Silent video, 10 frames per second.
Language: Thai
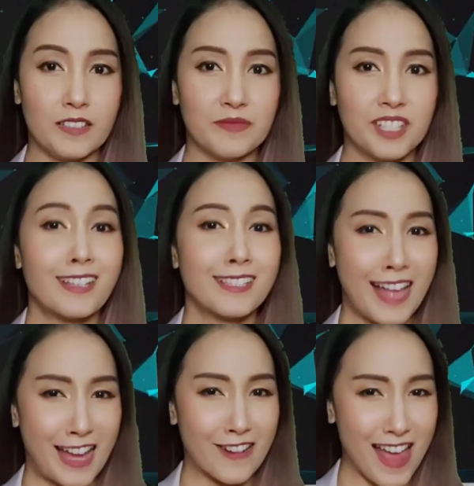น
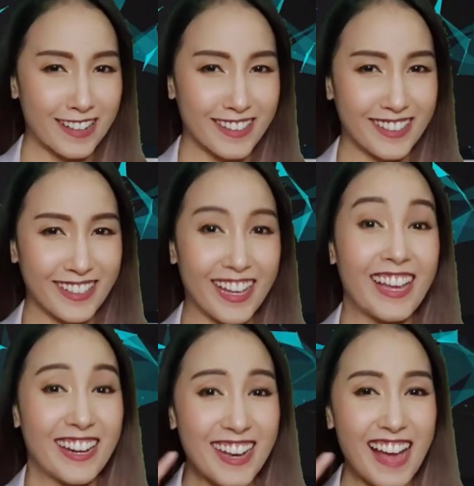สารแรกก็ตึงเลย
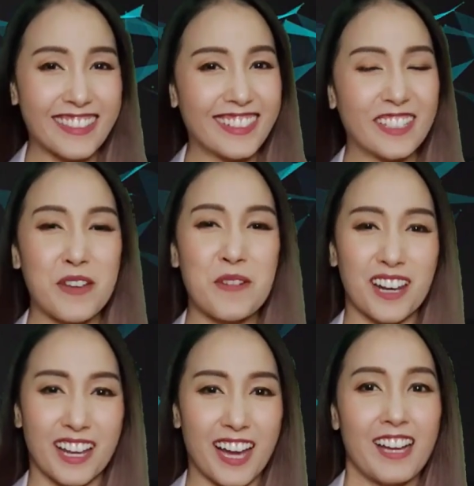หน้าตึงกันไปหมด
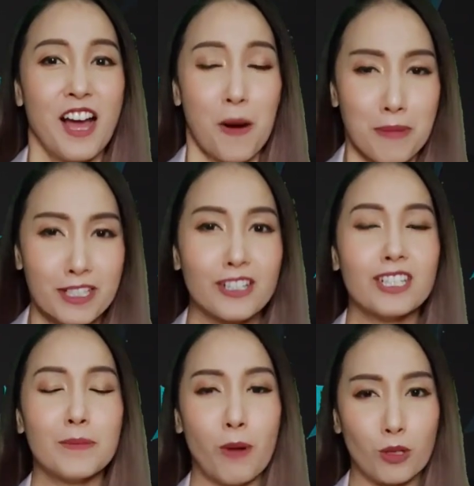เลยค่ะ มันก็
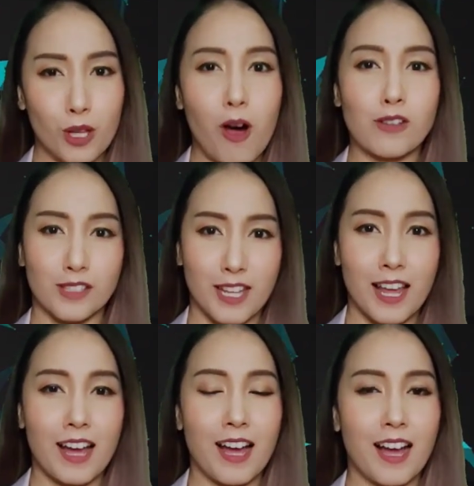คือโบท็อกซ์นี่แห
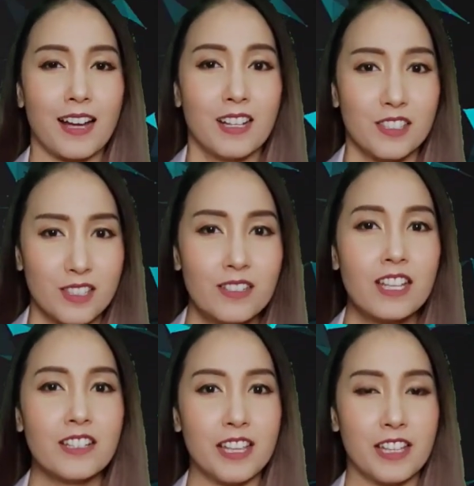ละค่ะ ซึ่งจ
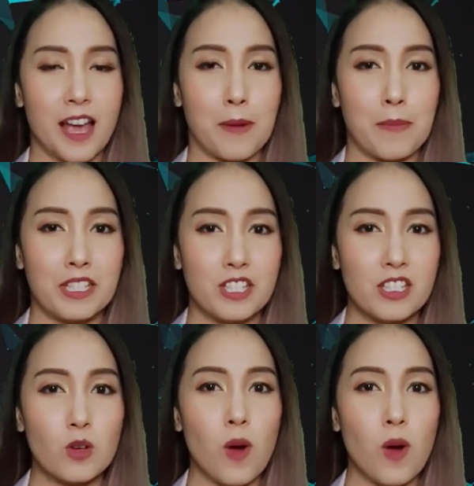ริงๆ เนี่ย มันชื่อ